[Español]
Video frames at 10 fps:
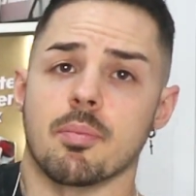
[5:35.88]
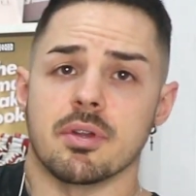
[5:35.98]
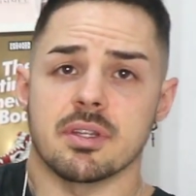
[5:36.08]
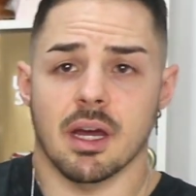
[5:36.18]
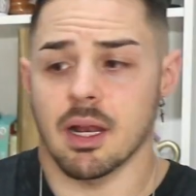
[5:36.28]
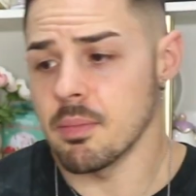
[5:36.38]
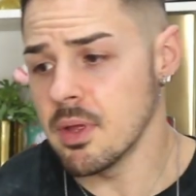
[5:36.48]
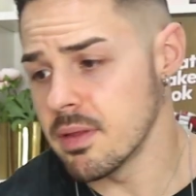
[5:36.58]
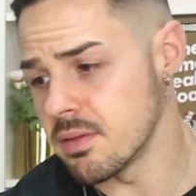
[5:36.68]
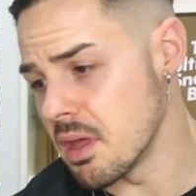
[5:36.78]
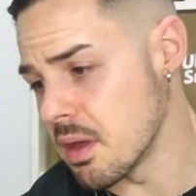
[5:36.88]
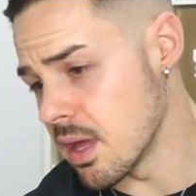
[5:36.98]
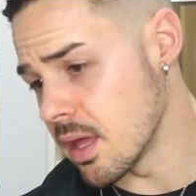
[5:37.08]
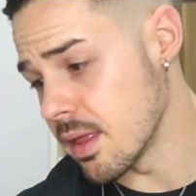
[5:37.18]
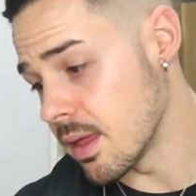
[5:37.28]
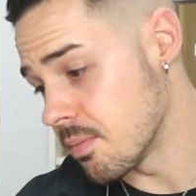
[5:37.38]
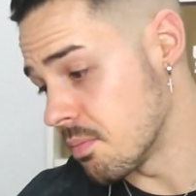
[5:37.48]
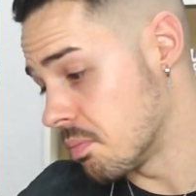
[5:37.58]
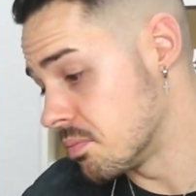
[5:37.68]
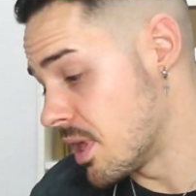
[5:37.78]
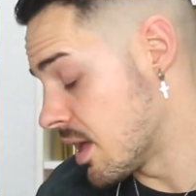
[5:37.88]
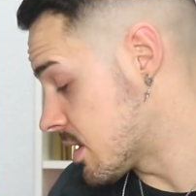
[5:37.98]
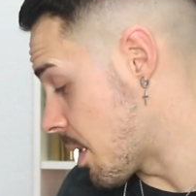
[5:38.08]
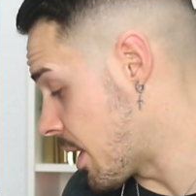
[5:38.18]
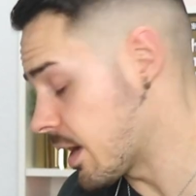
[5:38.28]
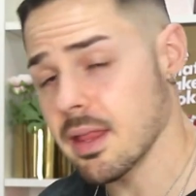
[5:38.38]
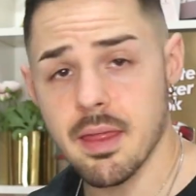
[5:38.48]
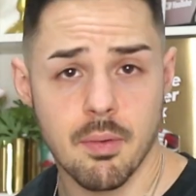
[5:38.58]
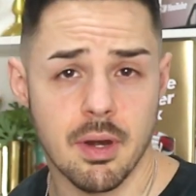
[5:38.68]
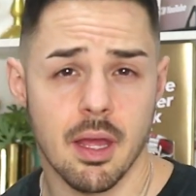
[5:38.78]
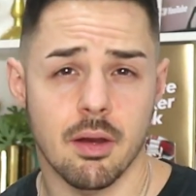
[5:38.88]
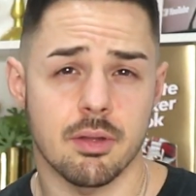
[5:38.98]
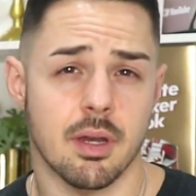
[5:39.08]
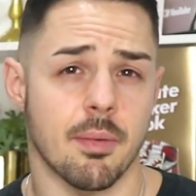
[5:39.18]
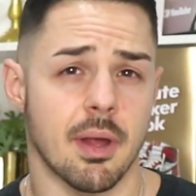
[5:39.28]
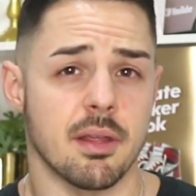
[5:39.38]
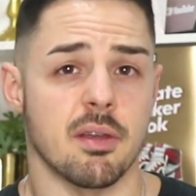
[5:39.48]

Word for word: por Instagram de, esta página y de cualquier otra, ¿vale?